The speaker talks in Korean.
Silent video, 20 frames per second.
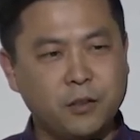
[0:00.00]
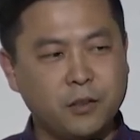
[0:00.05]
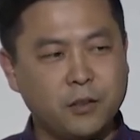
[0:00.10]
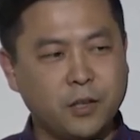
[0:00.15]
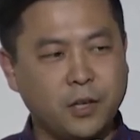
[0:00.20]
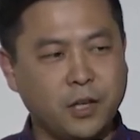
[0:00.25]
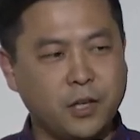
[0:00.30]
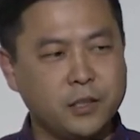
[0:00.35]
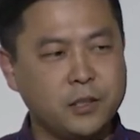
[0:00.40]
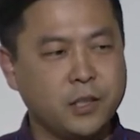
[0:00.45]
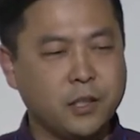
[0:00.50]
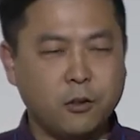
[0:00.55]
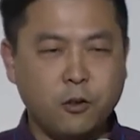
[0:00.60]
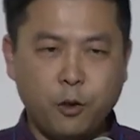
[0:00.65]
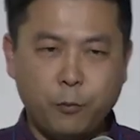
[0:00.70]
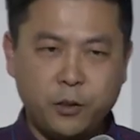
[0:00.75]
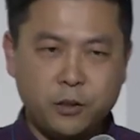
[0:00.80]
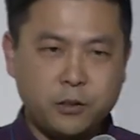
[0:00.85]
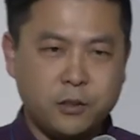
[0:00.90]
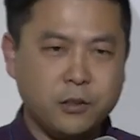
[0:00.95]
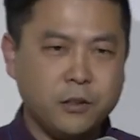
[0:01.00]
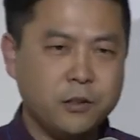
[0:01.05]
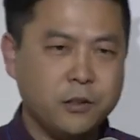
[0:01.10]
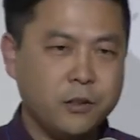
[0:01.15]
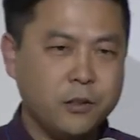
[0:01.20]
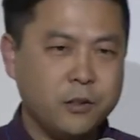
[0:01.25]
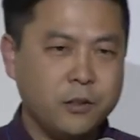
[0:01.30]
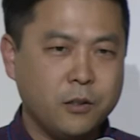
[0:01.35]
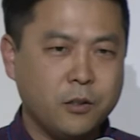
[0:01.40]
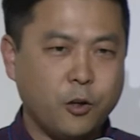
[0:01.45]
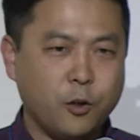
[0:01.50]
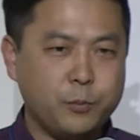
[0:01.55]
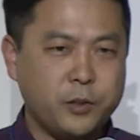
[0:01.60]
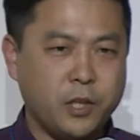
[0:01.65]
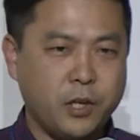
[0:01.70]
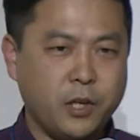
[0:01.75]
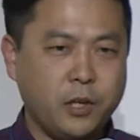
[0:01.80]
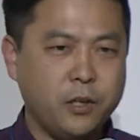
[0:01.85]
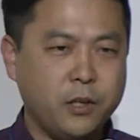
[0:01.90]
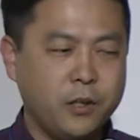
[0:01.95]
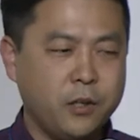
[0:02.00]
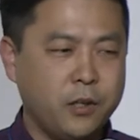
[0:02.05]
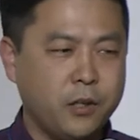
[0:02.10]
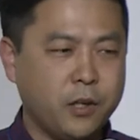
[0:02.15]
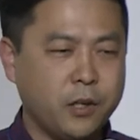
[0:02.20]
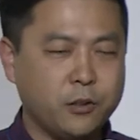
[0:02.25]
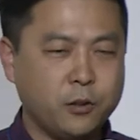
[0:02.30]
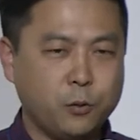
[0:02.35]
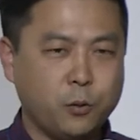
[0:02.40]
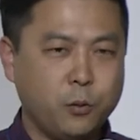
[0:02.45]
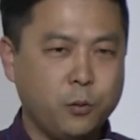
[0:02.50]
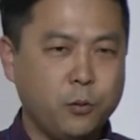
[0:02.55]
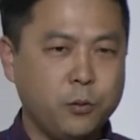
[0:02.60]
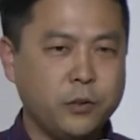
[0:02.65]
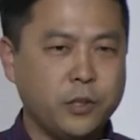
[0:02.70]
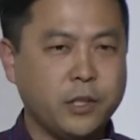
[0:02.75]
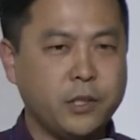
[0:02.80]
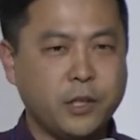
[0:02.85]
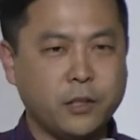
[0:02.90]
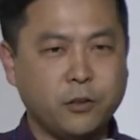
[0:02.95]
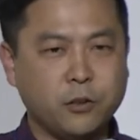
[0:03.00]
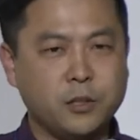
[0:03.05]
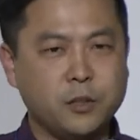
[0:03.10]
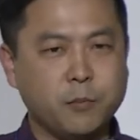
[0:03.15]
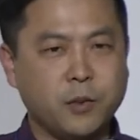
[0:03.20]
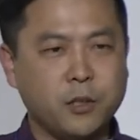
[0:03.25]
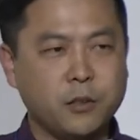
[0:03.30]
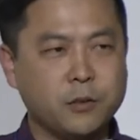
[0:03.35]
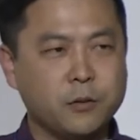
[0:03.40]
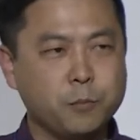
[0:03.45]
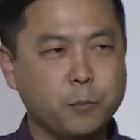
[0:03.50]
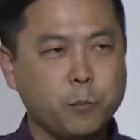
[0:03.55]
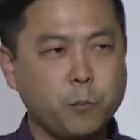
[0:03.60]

아까 제가 커머스 업체 에서도 얘기를 했었지만은